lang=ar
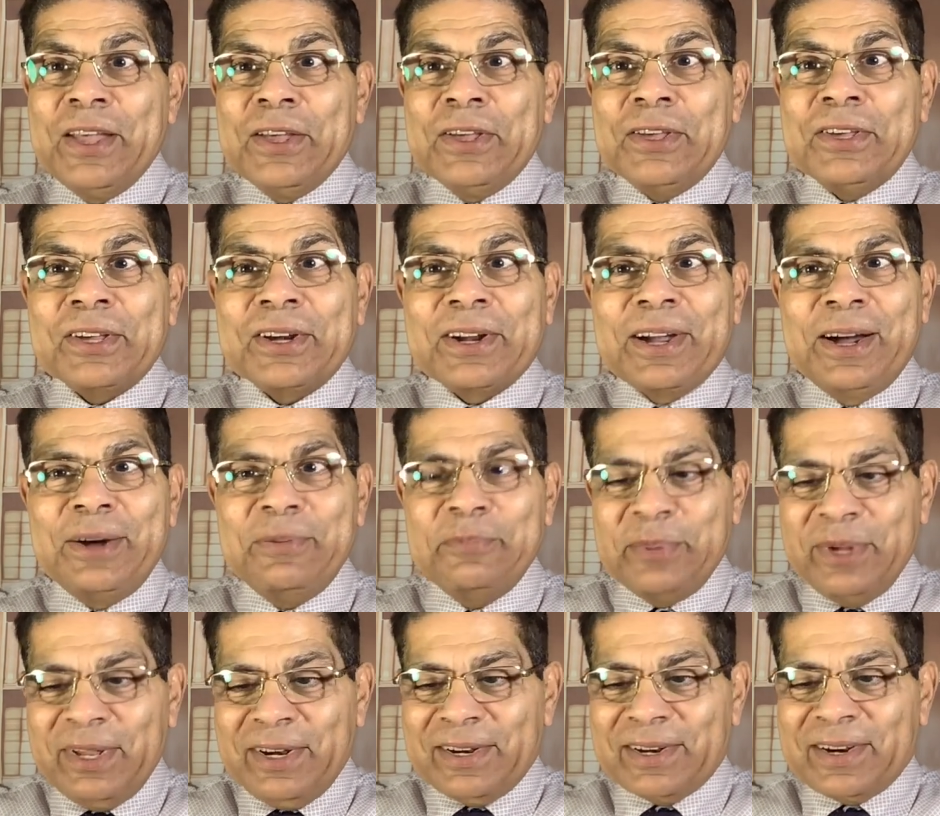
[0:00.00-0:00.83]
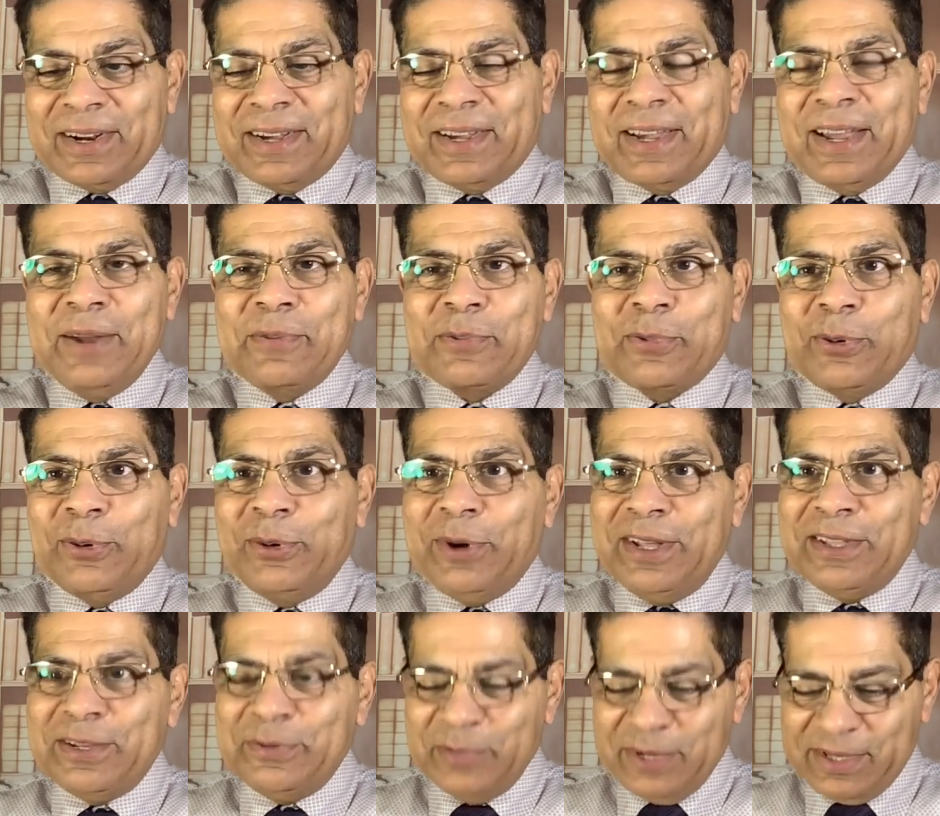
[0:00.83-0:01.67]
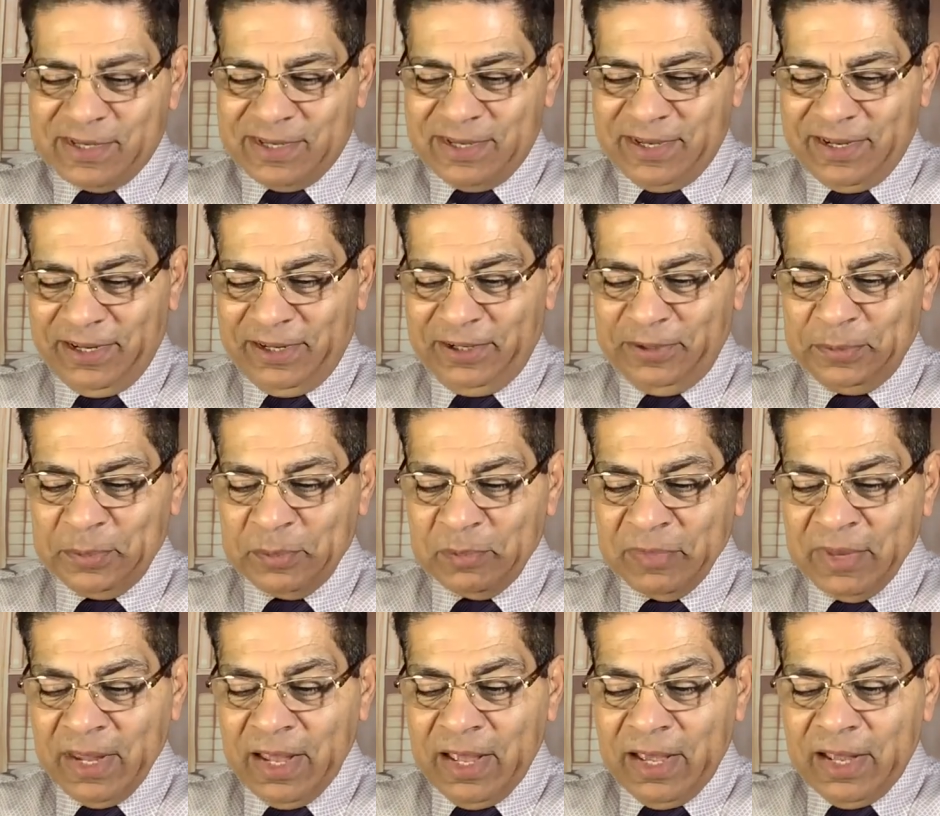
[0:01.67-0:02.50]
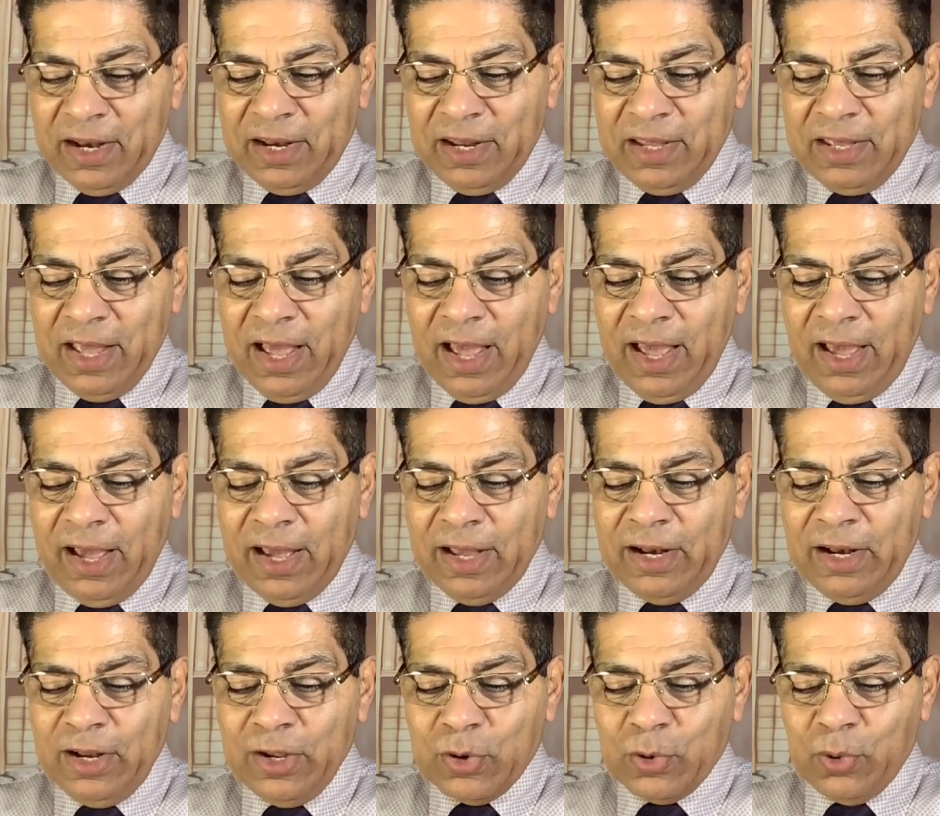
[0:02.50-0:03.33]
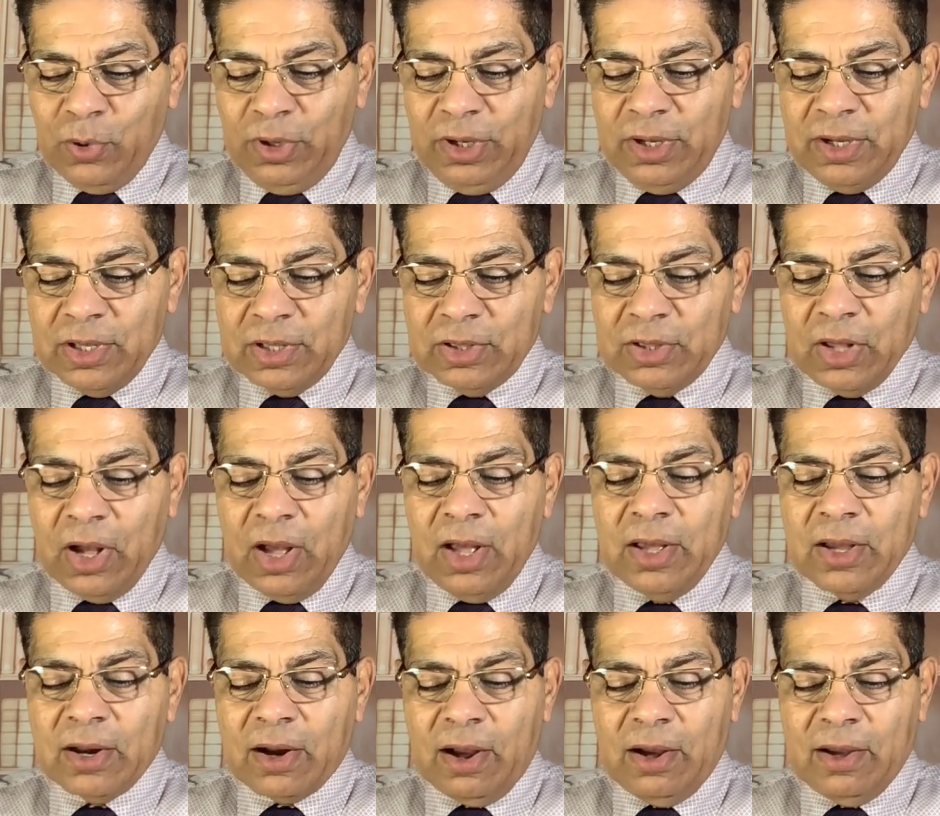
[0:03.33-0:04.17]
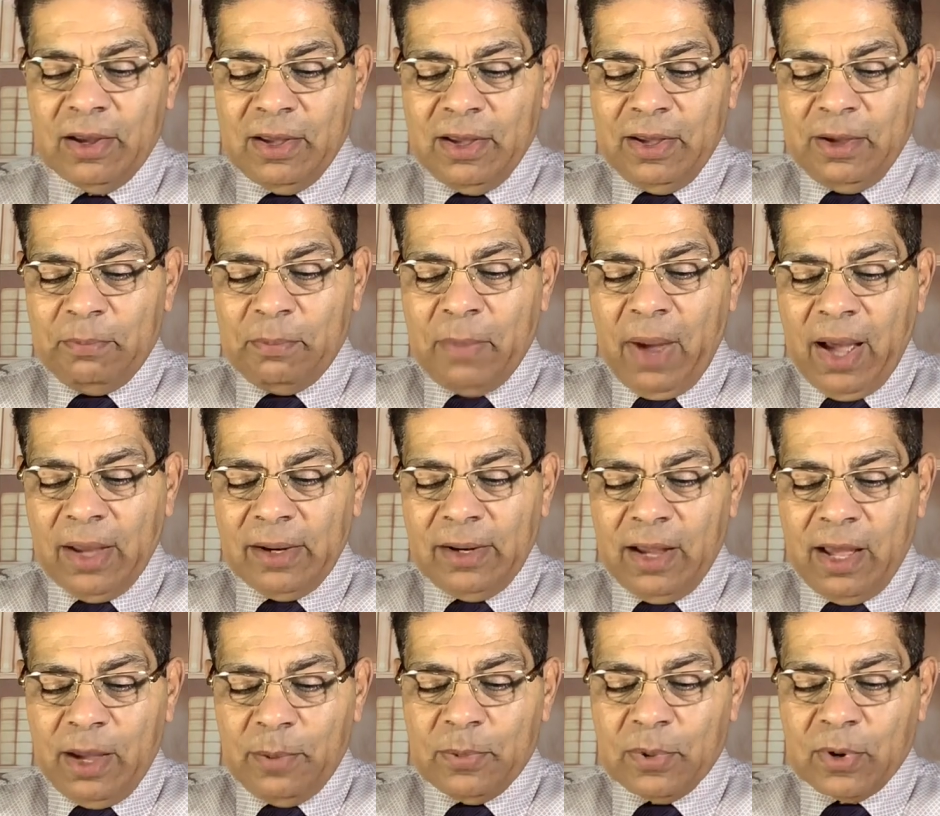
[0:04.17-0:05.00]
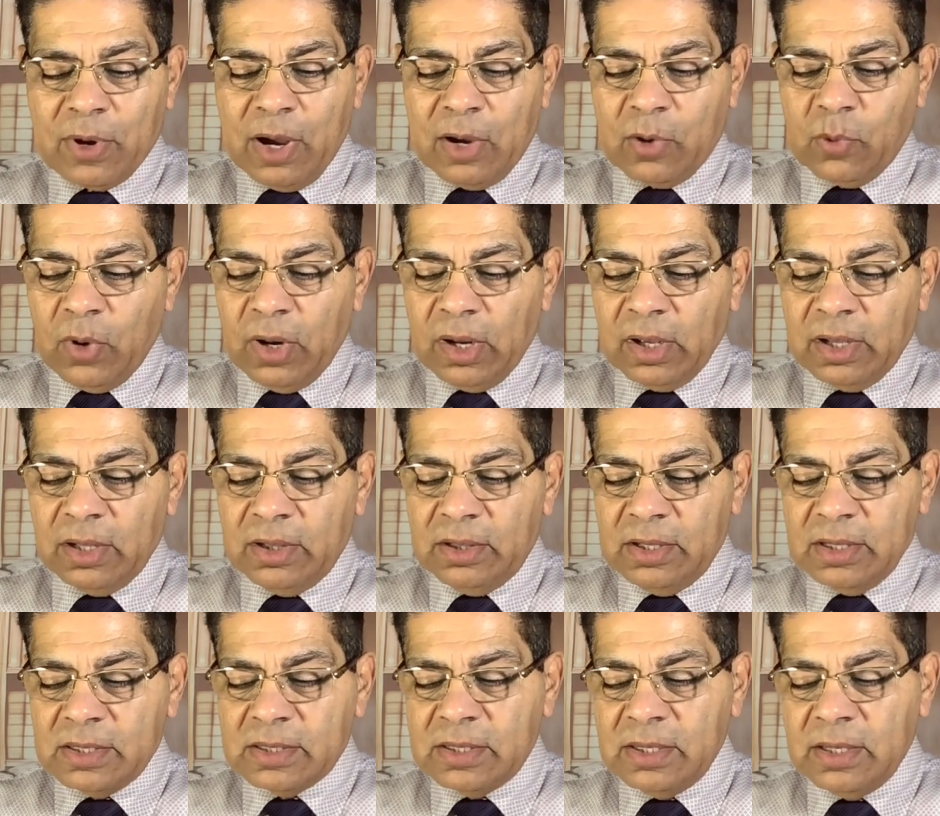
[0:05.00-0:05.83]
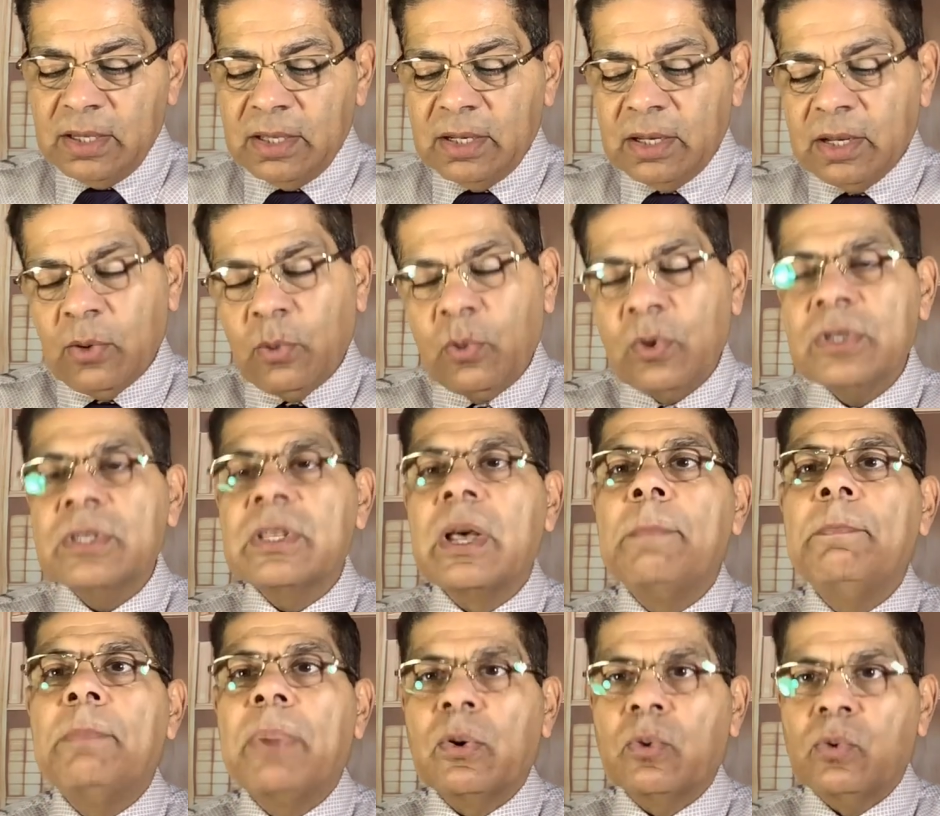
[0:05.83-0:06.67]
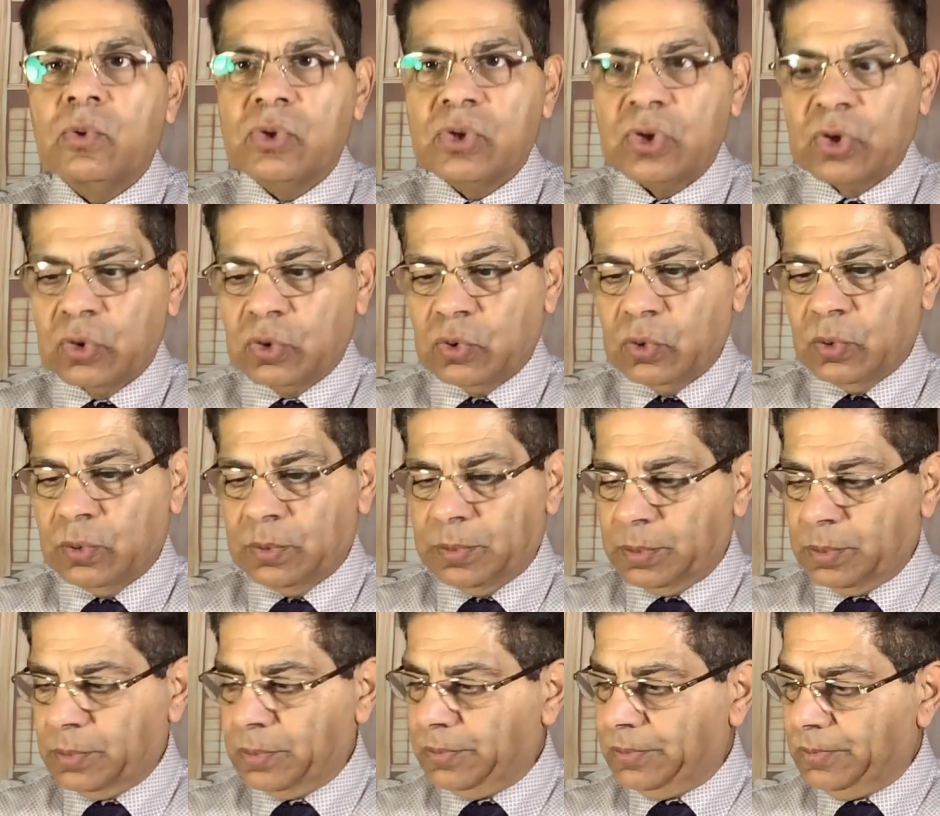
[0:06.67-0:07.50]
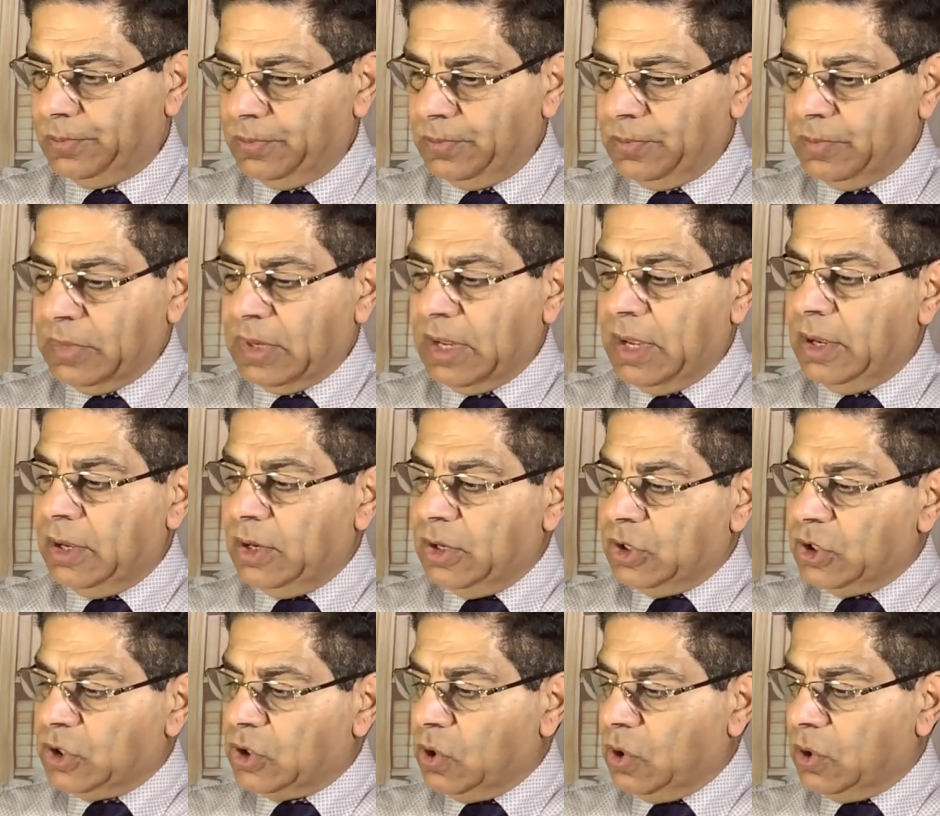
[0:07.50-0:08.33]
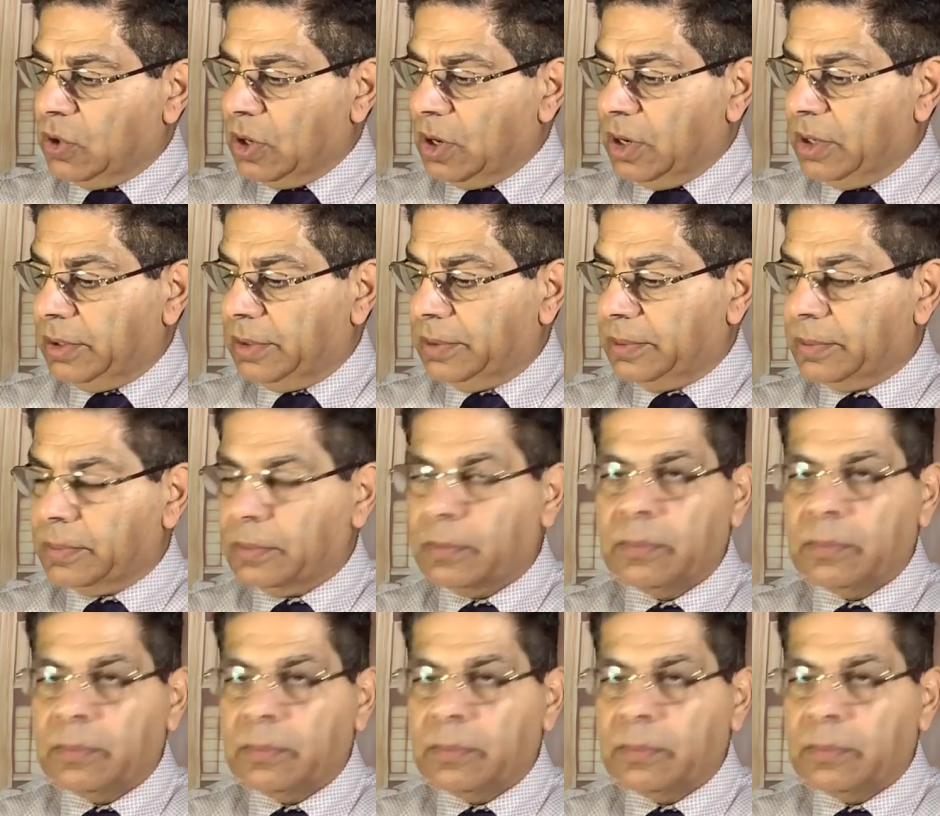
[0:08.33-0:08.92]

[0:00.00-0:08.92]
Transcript: يرحم مين الكلام كله عن المسيح نياحا لروحه الطاهره مع الأبرار والقديسين ويصبر أسرته شكرا